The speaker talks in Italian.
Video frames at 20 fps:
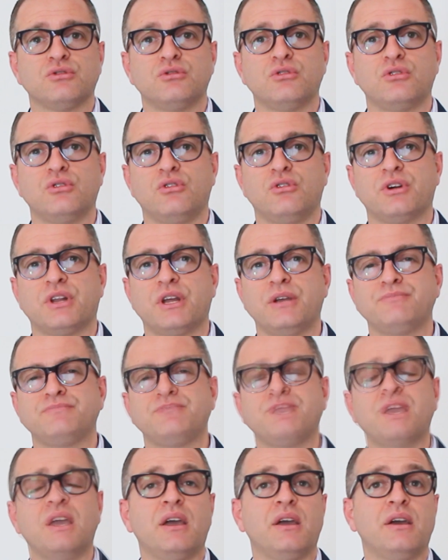dolore
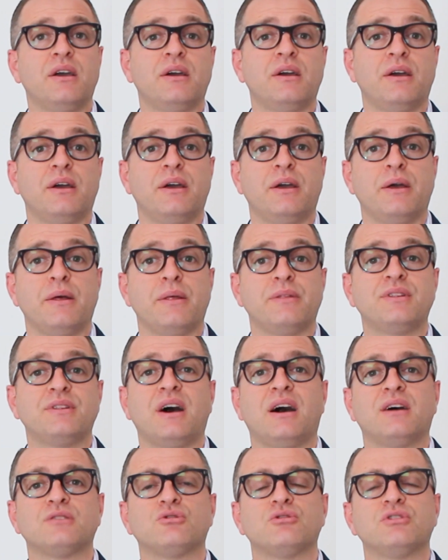è eh,
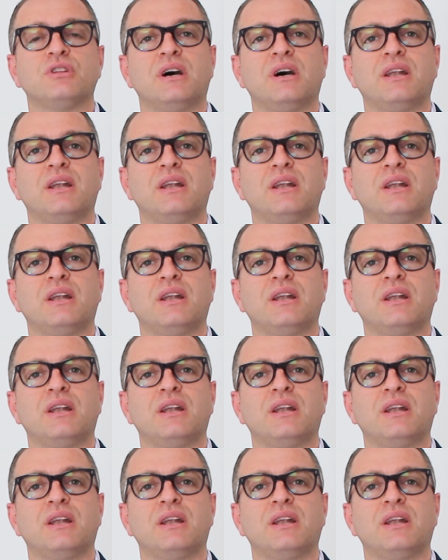dato